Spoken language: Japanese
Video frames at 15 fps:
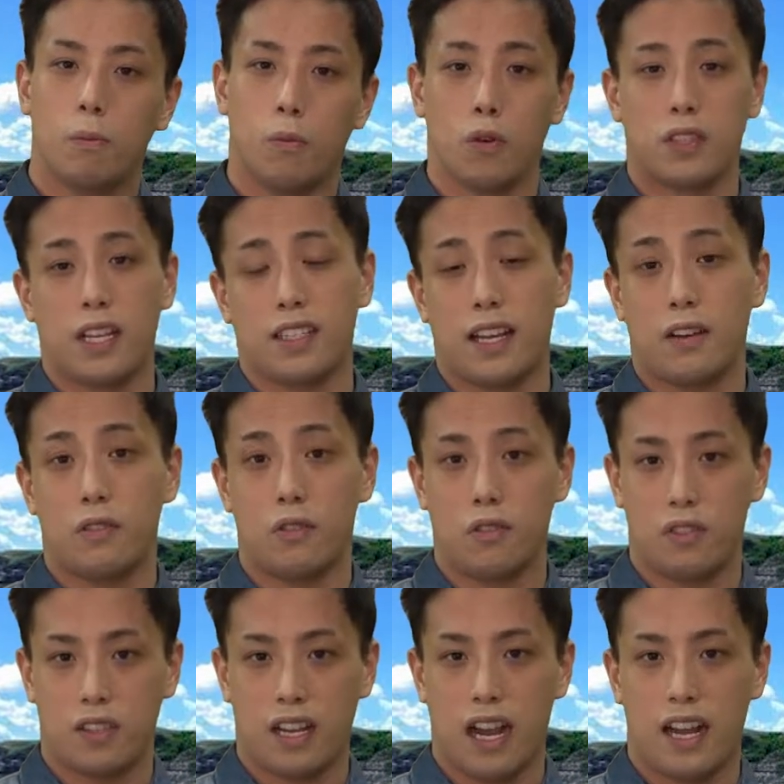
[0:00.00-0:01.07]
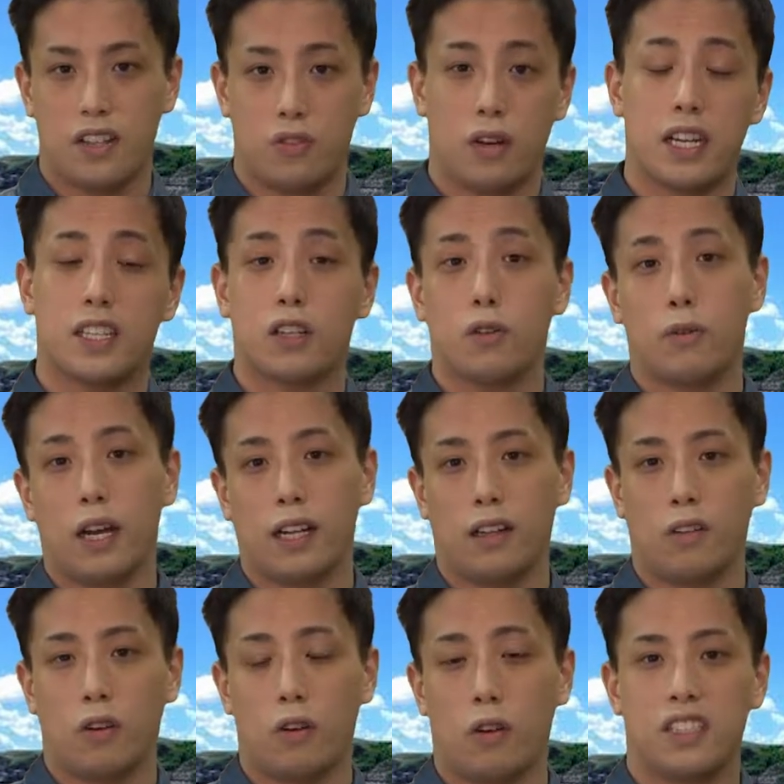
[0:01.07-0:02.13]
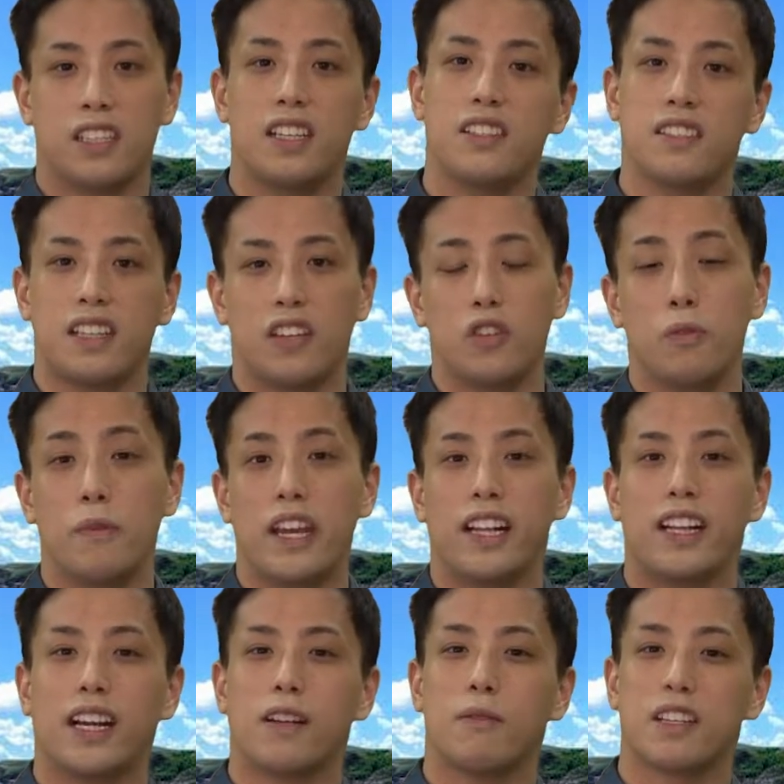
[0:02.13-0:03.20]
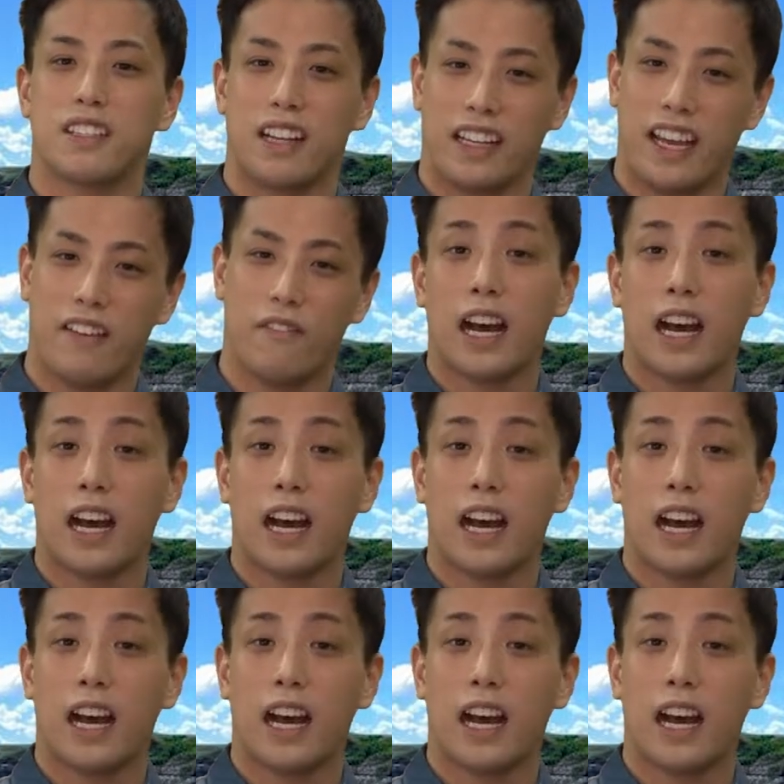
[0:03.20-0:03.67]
モササウルス科ジュラシックワールドシリーズで有名になりましたね